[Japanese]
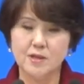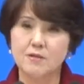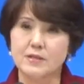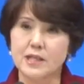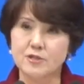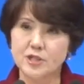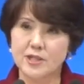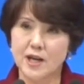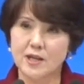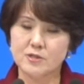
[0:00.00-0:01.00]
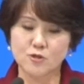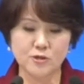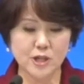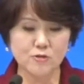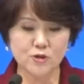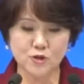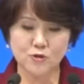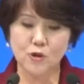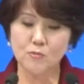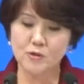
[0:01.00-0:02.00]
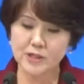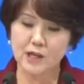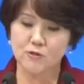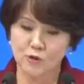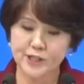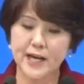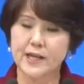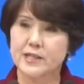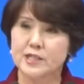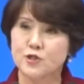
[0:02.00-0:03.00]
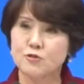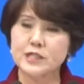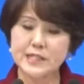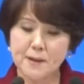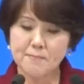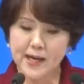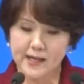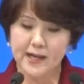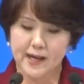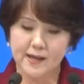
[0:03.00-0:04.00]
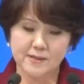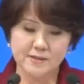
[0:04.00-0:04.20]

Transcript: 私が女性の就労問題を取り上げた12年前から、